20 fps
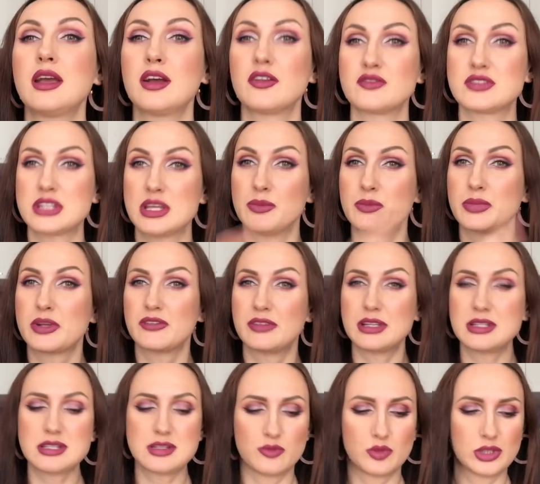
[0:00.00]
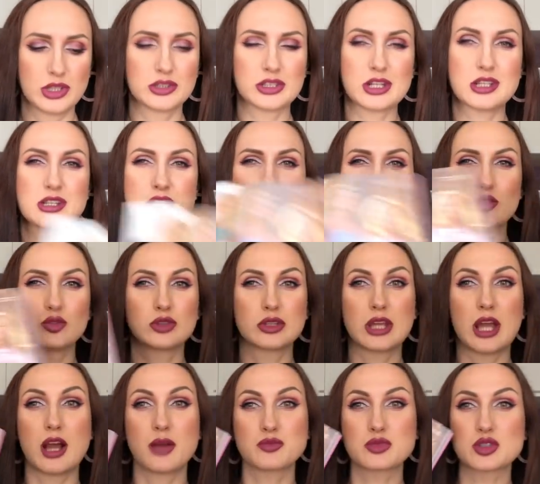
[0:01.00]
Всем привет! Сегодня традиционный
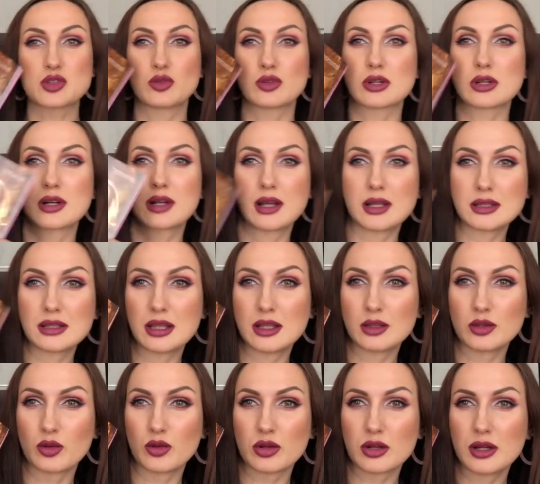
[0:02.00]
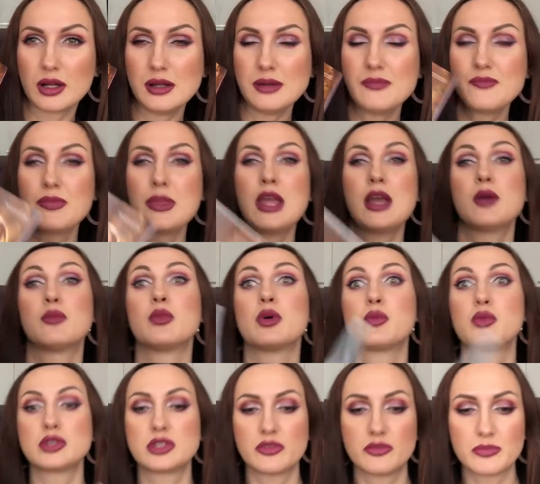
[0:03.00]
обзор каталога. Мы
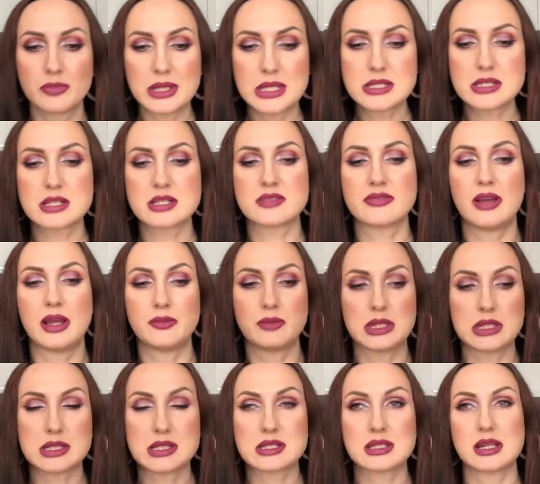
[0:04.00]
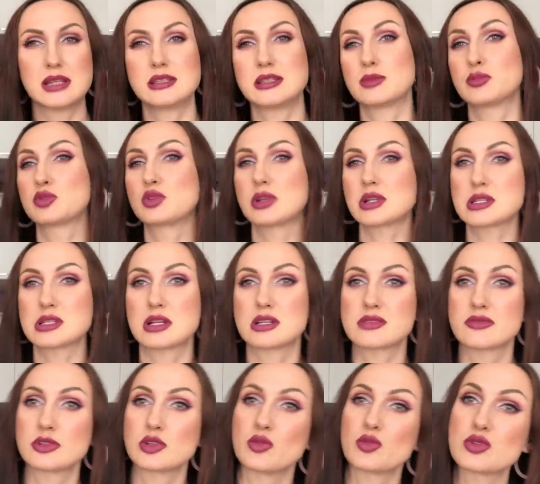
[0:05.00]
будем вместе с вами листать. Я буду
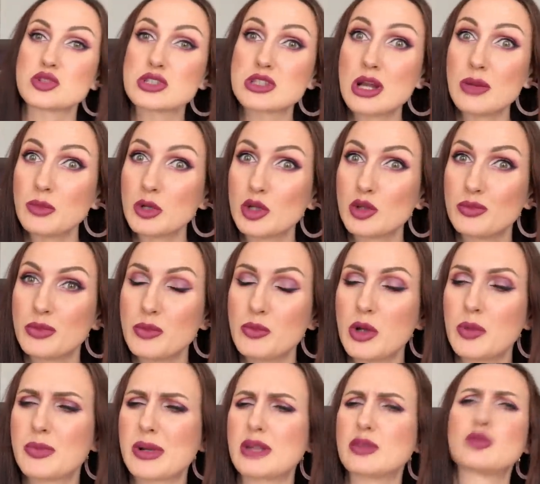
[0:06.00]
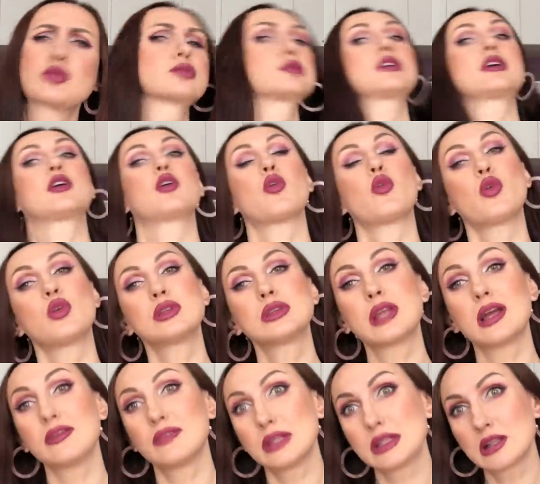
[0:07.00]
рассказывать о самых любимых продуктах, о
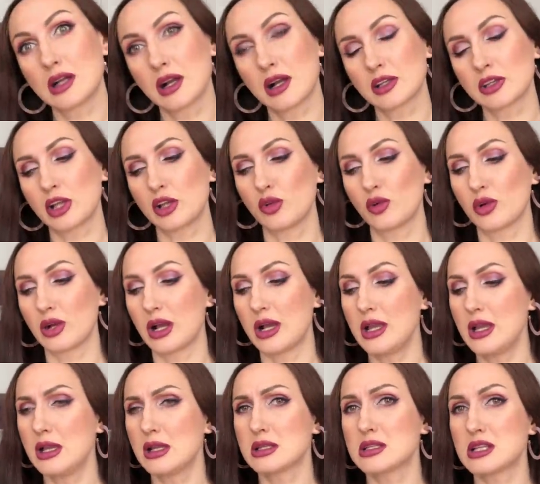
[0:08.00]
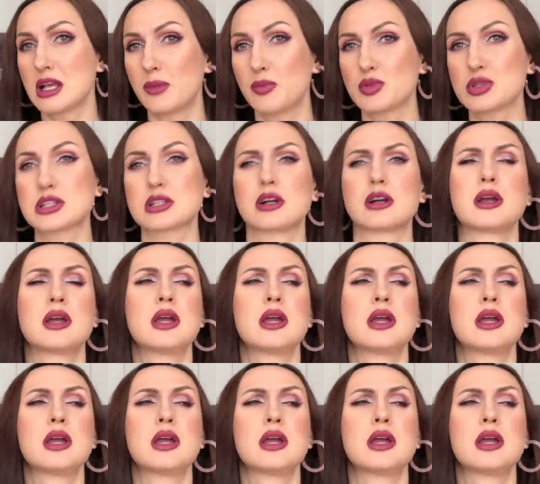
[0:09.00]
новинках каталога, запусках.